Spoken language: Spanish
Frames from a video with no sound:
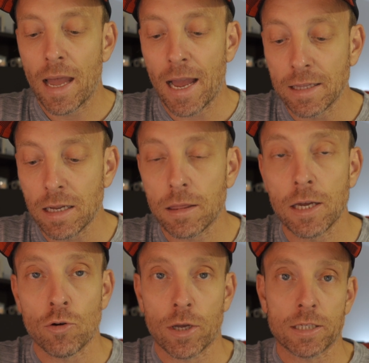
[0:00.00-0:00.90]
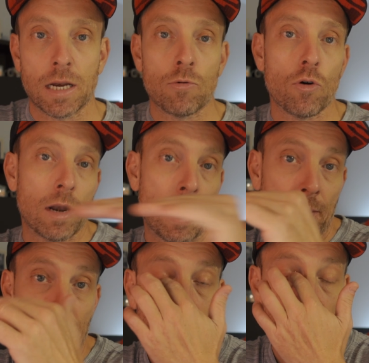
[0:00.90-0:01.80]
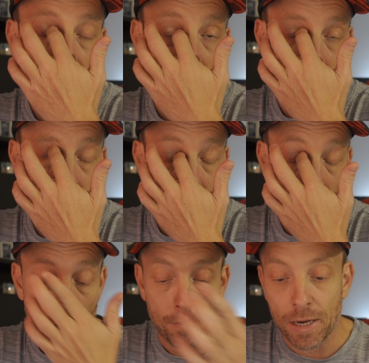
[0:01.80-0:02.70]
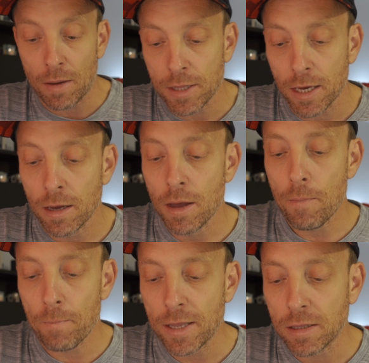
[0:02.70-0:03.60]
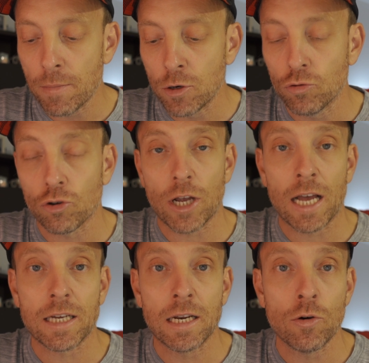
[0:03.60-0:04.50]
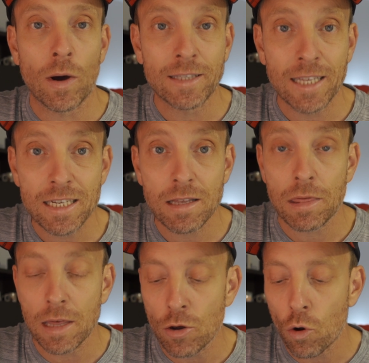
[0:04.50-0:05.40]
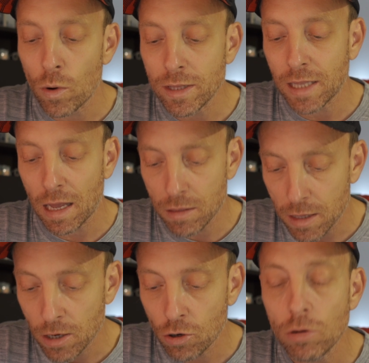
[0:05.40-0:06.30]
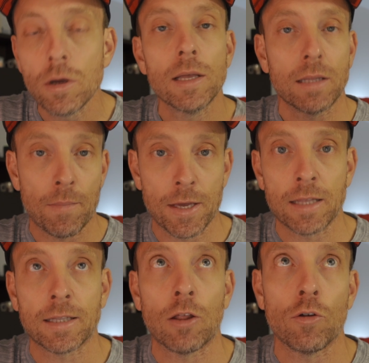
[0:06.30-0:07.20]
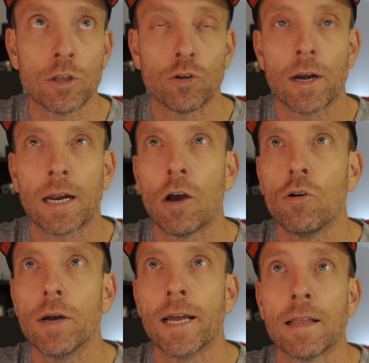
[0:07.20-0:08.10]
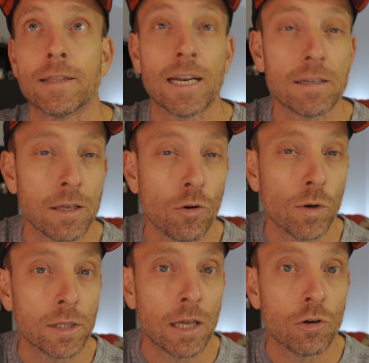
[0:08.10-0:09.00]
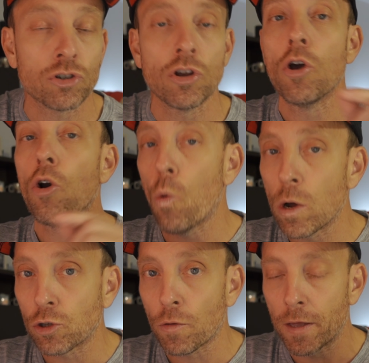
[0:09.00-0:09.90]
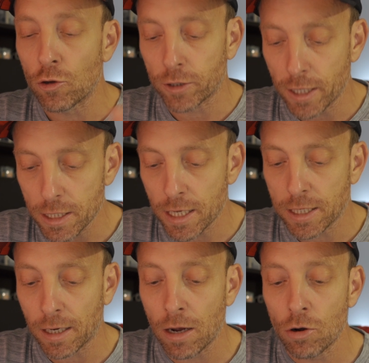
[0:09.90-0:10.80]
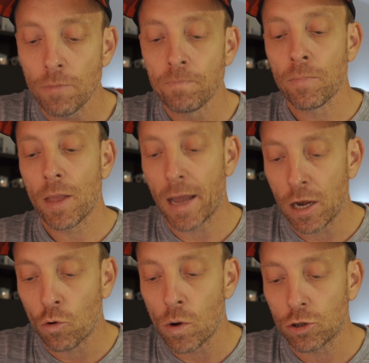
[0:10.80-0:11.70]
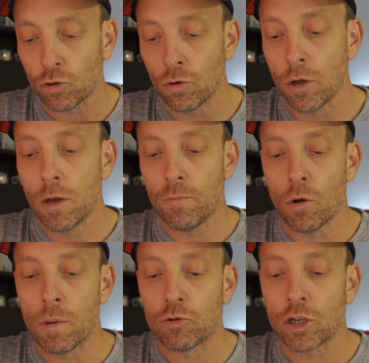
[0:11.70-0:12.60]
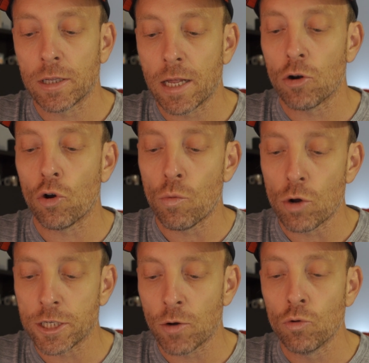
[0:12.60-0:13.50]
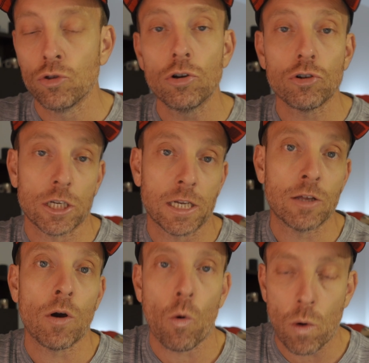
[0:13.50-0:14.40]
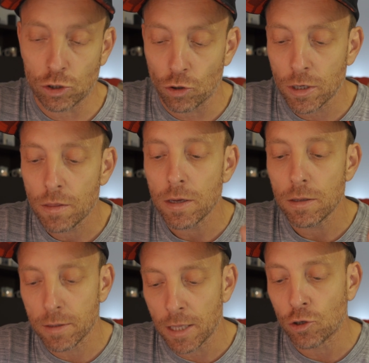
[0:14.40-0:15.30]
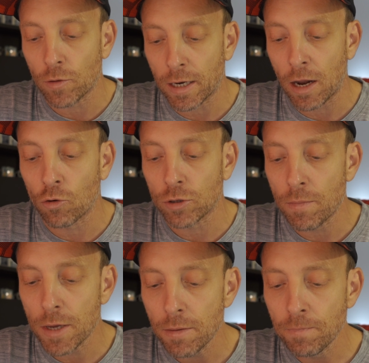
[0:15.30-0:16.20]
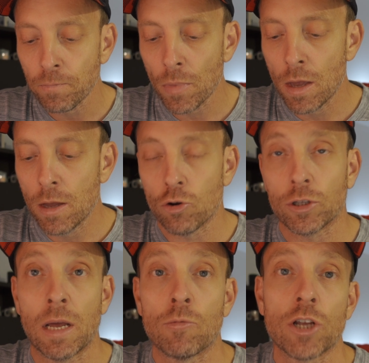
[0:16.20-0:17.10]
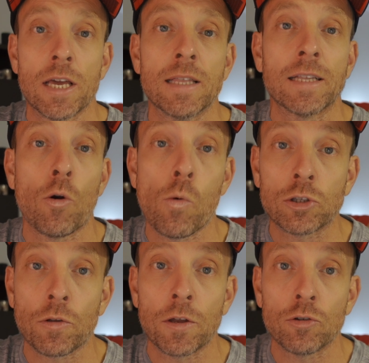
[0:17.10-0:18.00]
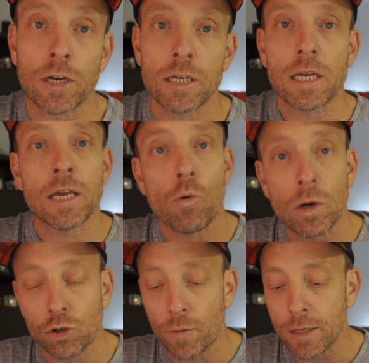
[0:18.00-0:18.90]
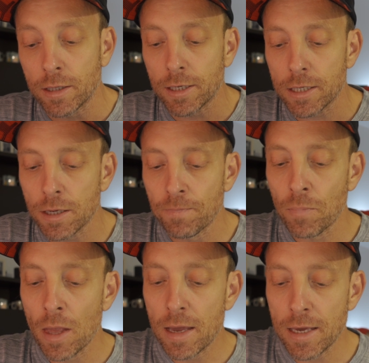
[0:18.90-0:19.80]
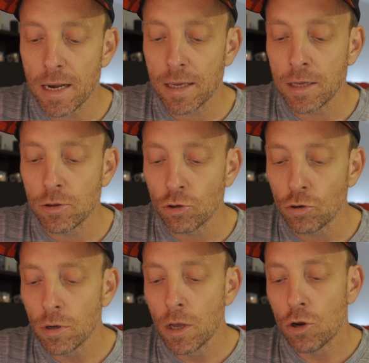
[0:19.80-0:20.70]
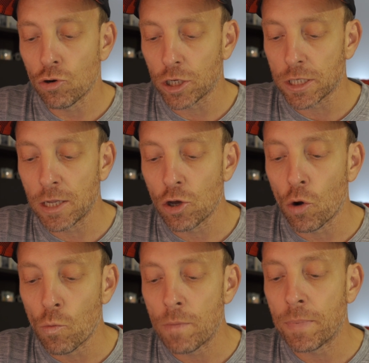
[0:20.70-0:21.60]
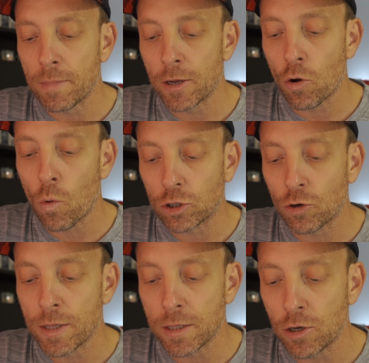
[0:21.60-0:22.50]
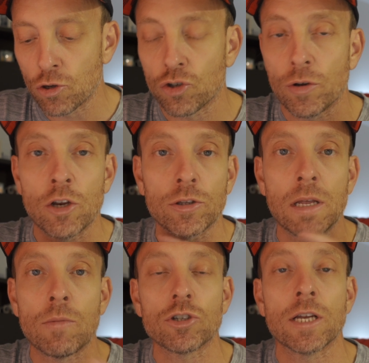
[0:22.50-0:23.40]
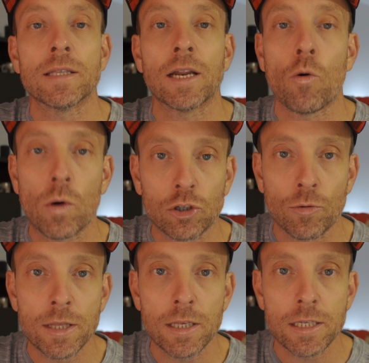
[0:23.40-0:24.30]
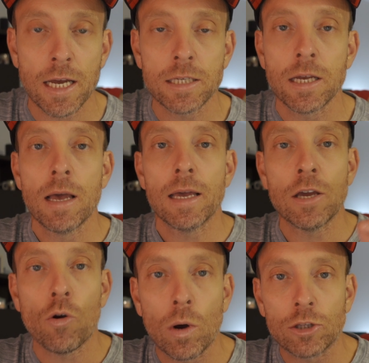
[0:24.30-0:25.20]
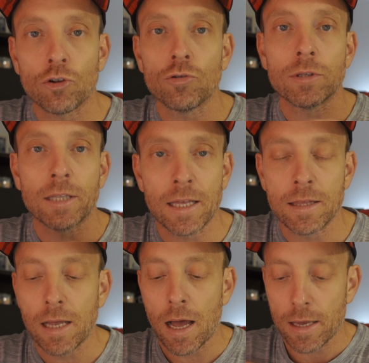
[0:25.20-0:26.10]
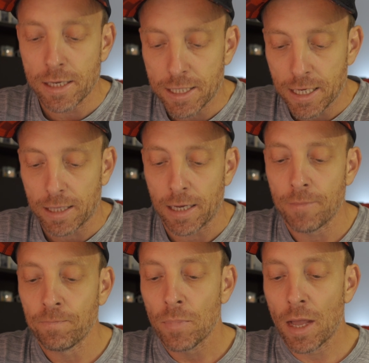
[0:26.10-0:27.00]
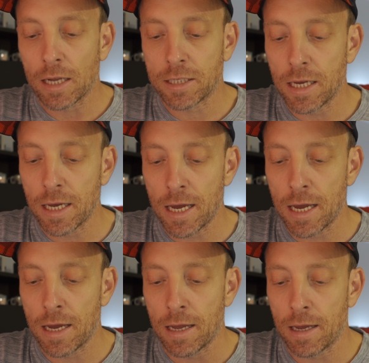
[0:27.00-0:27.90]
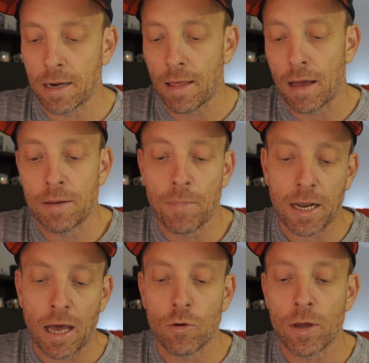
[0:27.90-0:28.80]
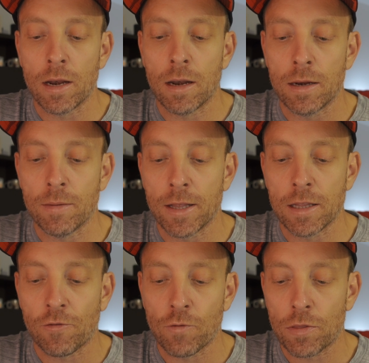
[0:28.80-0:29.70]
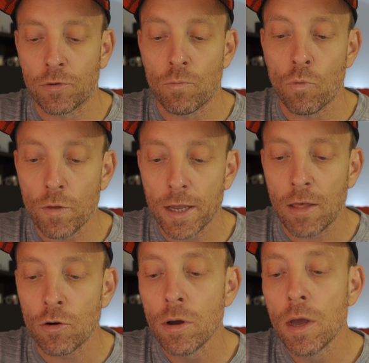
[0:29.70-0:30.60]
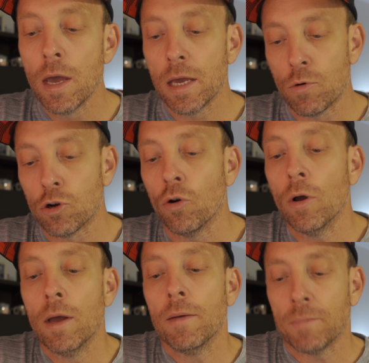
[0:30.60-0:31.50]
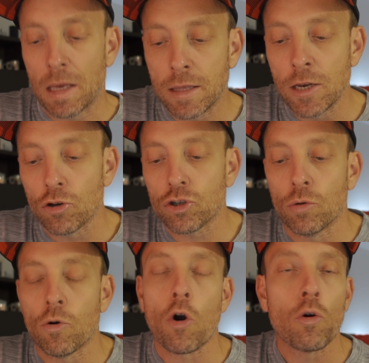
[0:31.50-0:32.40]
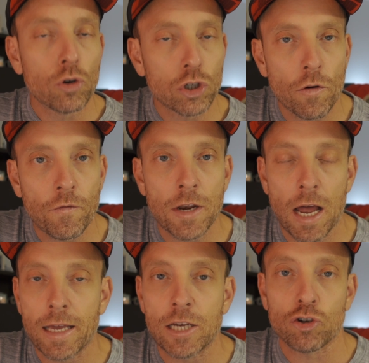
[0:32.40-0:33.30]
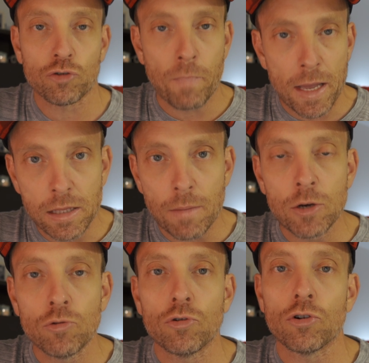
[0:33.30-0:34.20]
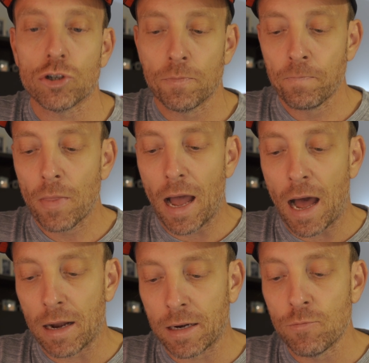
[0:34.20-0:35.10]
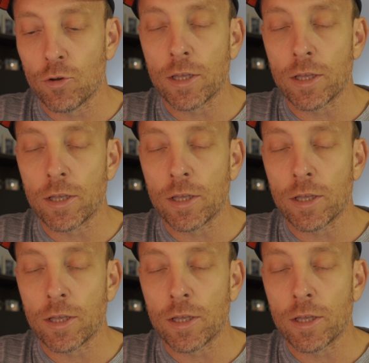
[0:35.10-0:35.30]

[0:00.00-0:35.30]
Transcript: el tercero, que es la, parte central de la pirámide, 20 minutos, ha salido a 3.55, también ha entrado dentro del rango, era 3,52, 4,03, ese rango. El cuarto, volvemos a tenerlo como el segundo, nos ha salido a 4.13, dentro del rango también, lo teníamos ahí entre 4.03 y 4.23, y el quinto nos ha salido como el primero 4.28, y lo teníamos entre 4.26 y 4.37. Así que nada, le he marcado el nivel de esfuerzo moderado y bueno, deciros como conclusión final que esos 20 minutos a ritmo